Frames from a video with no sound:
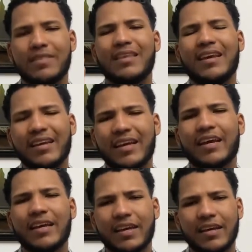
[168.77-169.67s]
tiene
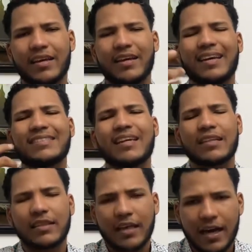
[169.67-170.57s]
que,
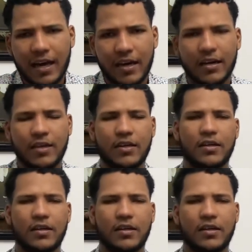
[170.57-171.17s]
acertar,